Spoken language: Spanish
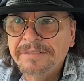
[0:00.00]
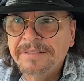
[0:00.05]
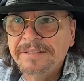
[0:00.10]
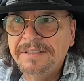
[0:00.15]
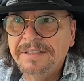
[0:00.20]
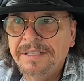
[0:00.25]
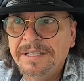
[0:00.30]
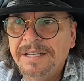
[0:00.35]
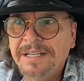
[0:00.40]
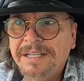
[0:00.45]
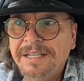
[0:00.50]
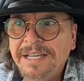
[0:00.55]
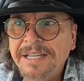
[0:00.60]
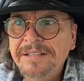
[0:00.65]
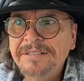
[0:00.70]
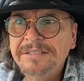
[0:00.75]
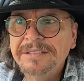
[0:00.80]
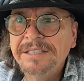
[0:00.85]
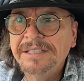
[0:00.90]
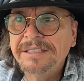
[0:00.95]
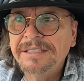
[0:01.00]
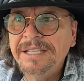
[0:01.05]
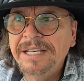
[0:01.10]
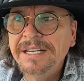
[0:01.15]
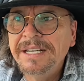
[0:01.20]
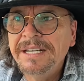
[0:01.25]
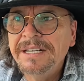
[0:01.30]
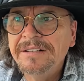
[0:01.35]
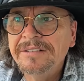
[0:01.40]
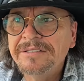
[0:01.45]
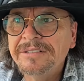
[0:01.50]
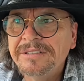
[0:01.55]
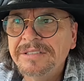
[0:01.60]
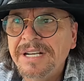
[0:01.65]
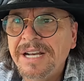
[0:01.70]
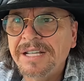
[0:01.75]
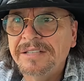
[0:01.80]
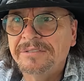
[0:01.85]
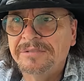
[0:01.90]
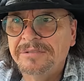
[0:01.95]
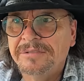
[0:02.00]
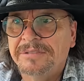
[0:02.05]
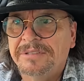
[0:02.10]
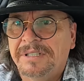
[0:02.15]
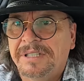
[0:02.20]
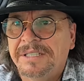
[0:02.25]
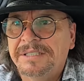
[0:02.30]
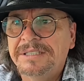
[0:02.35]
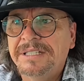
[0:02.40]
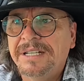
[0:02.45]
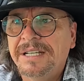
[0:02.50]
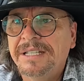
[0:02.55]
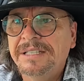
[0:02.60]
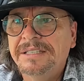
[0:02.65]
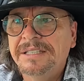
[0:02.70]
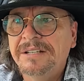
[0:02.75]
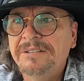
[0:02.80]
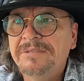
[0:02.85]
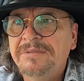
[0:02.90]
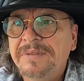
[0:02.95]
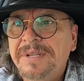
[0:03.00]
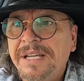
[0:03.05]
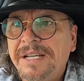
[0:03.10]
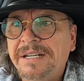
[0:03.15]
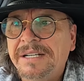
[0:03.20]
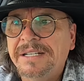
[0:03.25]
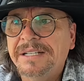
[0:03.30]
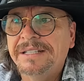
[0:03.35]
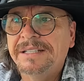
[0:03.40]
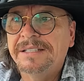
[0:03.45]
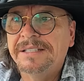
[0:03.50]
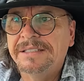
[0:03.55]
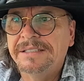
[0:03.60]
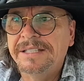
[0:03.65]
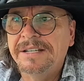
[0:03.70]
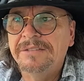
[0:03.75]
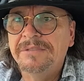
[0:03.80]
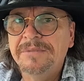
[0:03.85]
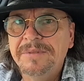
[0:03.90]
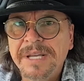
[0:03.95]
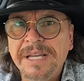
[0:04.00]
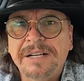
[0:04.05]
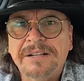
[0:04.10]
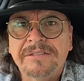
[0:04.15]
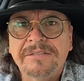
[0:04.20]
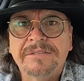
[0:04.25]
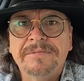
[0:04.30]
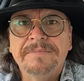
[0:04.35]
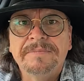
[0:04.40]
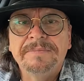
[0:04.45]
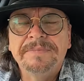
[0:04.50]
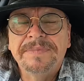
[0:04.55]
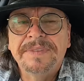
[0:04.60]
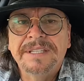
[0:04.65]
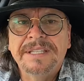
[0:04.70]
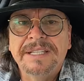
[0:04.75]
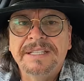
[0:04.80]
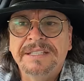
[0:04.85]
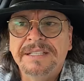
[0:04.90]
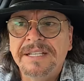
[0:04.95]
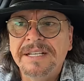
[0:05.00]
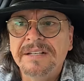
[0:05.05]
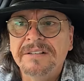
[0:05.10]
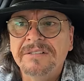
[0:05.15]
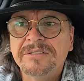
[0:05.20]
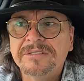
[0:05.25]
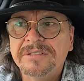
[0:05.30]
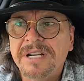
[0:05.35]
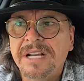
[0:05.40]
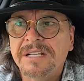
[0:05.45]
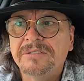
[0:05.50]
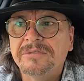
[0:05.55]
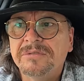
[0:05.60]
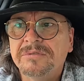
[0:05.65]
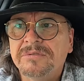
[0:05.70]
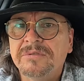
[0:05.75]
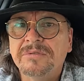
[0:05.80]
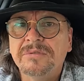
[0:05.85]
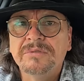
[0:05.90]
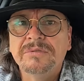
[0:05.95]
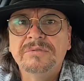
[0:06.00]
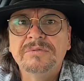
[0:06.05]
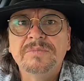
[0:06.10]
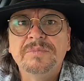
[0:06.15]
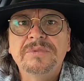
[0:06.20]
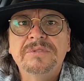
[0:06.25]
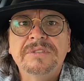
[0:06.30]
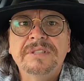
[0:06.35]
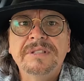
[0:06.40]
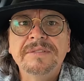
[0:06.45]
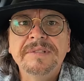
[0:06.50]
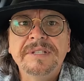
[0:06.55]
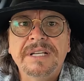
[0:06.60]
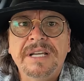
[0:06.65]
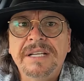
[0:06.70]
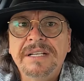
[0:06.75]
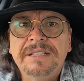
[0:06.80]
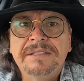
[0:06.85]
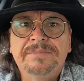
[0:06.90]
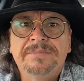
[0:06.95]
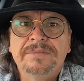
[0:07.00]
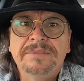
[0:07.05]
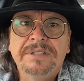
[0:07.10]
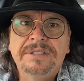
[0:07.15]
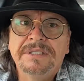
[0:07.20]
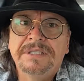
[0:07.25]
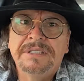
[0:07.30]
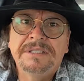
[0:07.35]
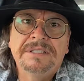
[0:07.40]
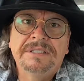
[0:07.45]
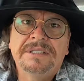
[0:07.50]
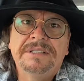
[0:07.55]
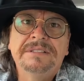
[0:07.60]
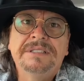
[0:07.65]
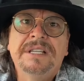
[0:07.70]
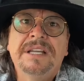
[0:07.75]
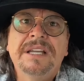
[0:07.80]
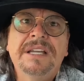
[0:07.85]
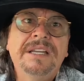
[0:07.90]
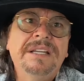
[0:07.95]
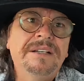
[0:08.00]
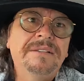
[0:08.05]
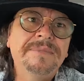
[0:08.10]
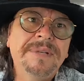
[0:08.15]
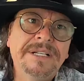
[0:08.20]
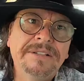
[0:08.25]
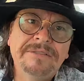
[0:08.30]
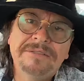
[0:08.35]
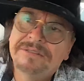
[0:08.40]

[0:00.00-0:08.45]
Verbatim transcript: aquellos que tienen los tratos, esa gente de gobierno, de gobierno que tiene los tratos con los grupos criminales, pues les dicen, ¿sabes qué, hermano?